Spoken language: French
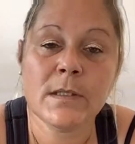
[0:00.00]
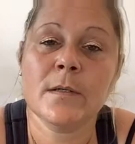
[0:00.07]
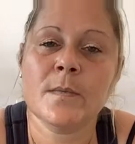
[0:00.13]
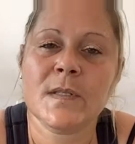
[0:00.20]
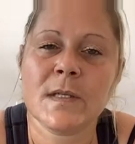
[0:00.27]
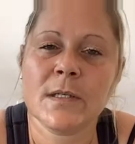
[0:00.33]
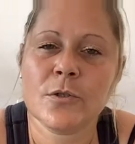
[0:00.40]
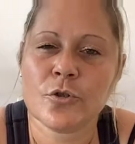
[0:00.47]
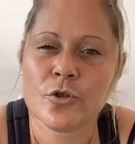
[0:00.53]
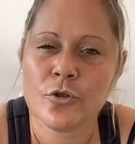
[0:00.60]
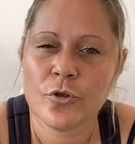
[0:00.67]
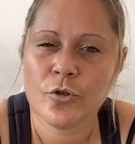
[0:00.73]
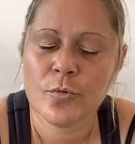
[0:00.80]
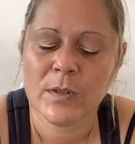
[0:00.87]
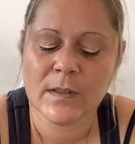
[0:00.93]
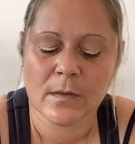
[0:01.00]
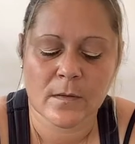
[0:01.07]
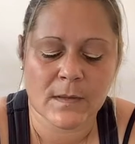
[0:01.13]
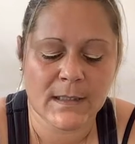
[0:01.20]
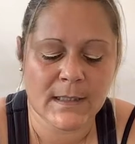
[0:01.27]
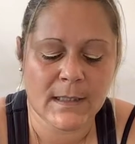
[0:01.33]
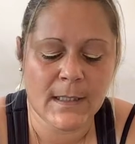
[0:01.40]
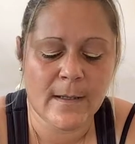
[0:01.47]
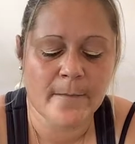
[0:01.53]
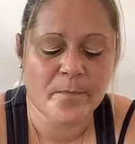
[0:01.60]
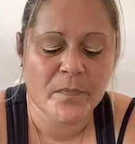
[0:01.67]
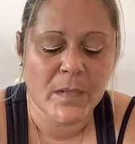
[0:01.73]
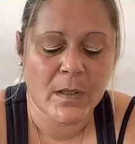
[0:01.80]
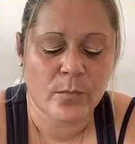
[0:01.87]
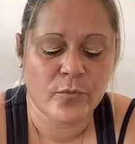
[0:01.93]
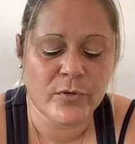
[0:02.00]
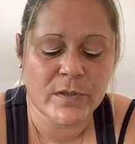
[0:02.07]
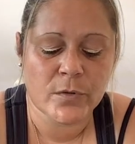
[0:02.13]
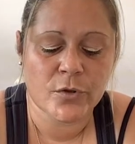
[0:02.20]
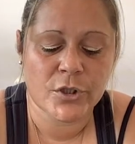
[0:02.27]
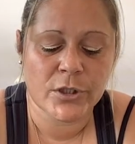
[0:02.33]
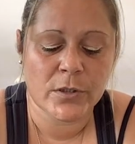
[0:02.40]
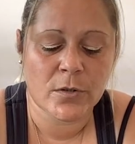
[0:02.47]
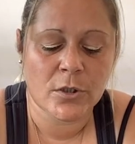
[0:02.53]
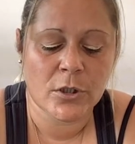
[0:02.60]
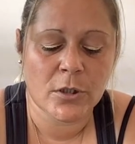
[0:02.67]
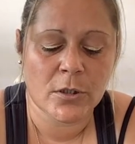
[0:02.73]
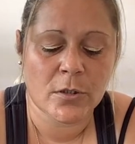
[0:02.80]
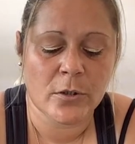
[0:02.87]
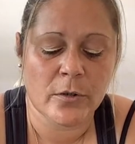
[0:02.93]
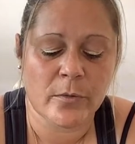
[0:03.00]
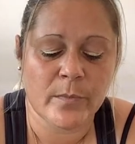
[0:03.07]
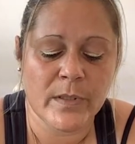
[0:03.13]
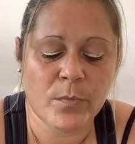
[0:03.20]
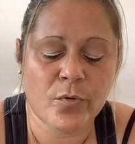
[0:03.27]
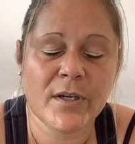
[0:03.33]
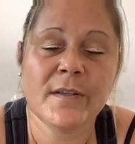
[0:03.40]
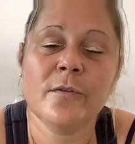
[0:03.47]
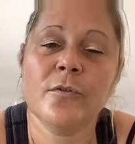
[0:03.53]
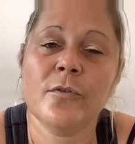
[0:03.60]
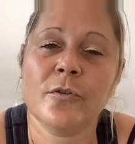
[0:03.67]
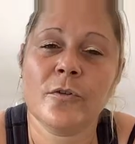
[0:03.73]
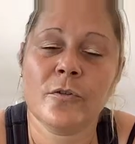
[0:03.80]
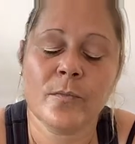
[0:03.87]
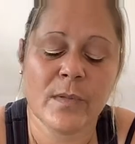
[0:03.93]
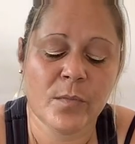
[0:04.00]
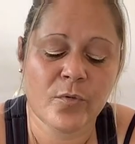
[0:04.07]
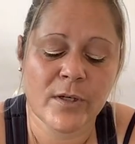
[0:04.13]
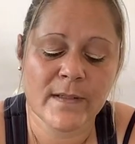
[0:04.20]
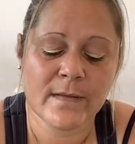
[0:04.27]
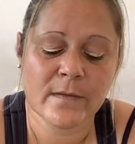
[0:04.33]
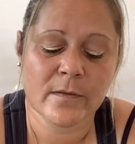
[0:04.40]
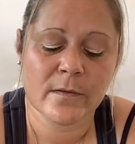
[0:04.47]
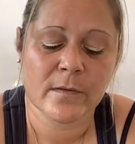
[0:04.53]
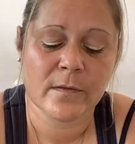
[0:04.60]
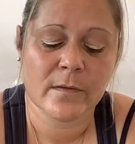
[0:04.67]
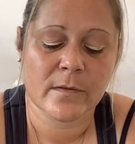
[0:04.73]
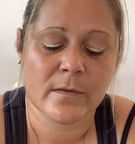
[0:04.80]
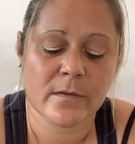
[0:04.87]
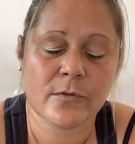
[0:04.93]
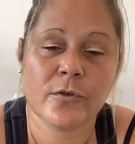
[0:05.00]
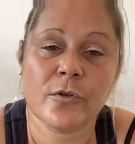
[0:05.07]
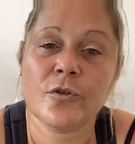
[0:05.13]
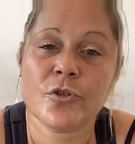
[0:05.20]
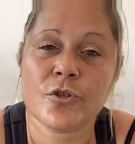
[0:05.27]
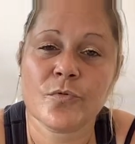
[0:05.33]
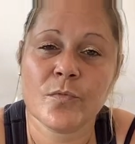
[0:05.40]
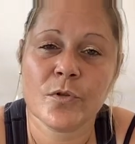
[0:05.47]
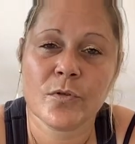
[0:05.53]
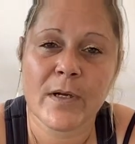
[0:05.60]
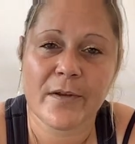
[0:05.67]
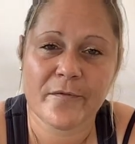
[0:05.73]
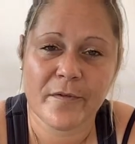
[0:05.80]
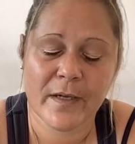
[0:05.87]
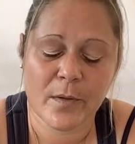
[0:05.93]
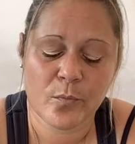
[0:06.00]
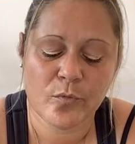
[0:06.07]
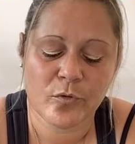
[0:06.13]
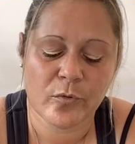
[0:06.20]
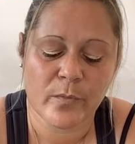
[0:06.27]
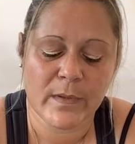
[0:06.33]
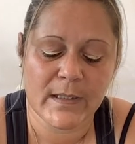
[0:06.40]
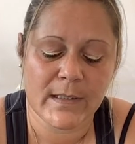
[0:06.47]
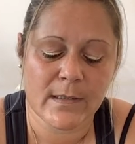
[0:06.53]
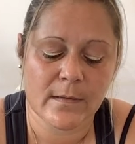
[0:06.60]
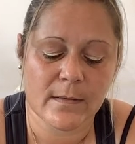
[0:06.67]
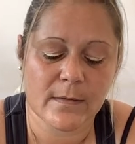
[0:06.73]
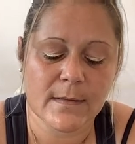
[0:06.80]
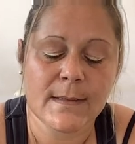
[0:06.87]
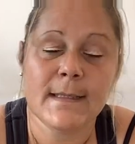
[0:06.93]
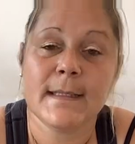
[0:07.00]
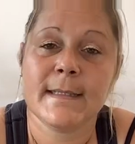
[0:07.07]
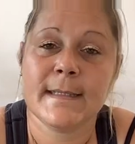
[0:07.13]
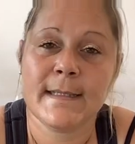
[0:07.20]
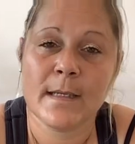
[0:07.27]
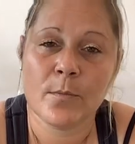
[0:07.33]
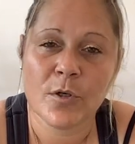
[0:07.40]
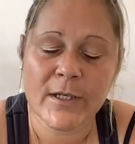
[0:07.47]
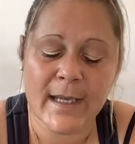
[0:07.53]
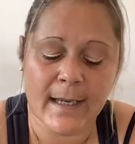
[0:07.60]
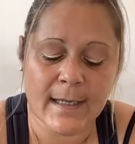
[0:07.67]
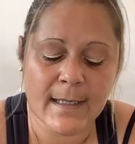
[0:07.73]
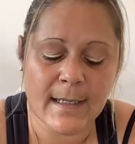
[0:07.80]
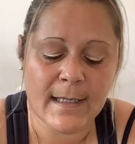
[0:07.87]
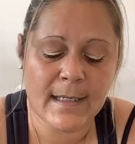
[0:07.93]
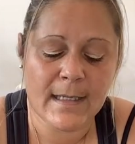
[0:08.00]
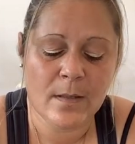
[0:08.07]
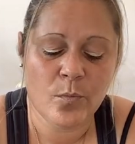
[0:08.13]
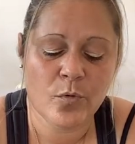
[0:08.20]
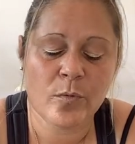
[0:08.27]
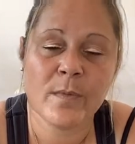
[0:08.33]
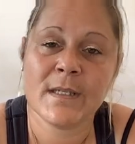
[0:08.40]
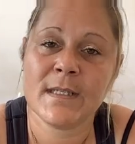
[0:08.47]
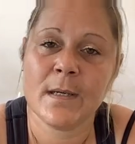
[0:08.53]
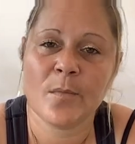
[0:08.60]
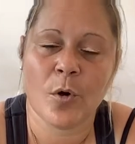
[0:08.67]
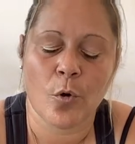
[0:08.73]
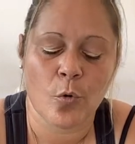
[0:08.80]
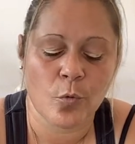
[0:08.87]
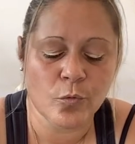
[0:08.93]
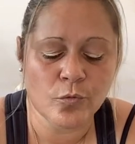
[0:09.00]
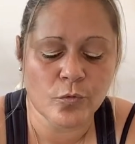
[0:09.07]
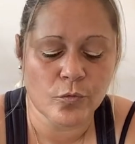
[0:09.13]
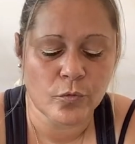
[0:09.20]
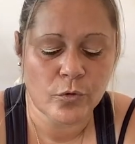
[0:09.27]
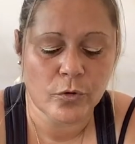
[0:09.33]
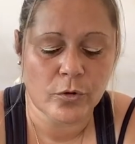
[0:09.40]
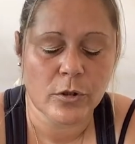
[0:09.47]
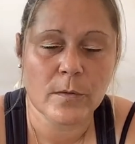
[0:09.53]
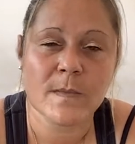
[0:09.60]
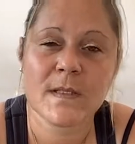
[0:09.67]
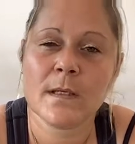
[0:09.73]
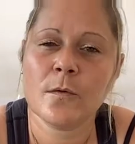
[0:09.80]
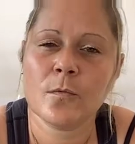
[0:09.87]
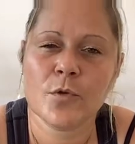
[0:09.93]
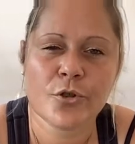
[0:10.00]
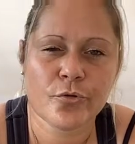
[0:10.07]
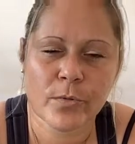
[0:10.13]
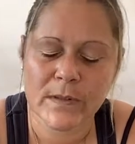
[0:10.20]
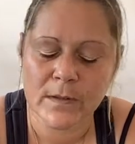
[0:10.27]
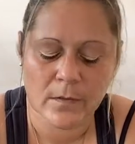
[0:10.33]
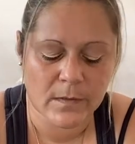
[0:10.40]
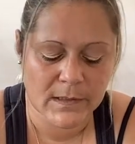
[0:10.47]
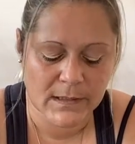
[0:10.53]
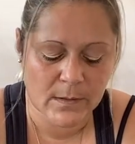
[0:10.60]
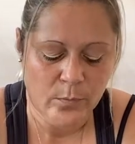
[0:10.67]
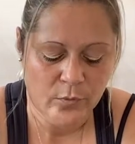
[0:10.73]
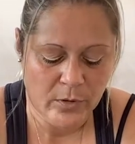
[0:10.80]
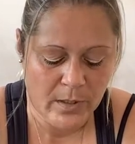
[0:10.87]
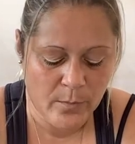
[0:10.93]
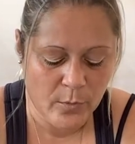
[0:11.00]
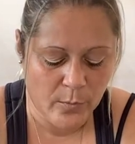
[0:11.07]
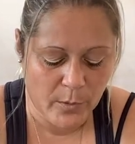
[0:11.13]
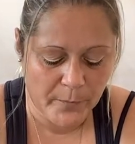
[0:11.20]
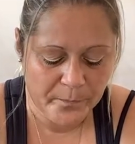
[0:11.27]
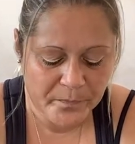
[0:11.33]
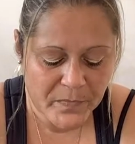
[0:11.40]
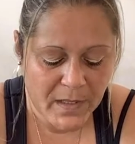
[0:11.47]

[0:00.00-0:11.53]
Comme ça, je suis tranquille puisque j'ai encore euh, mes boîtes, de, mes boîtes de rangement à faire pour mes diamants carrés et pour mes diamants ronds. Donc comme ça, au moins, je suis tranquille pour un moment.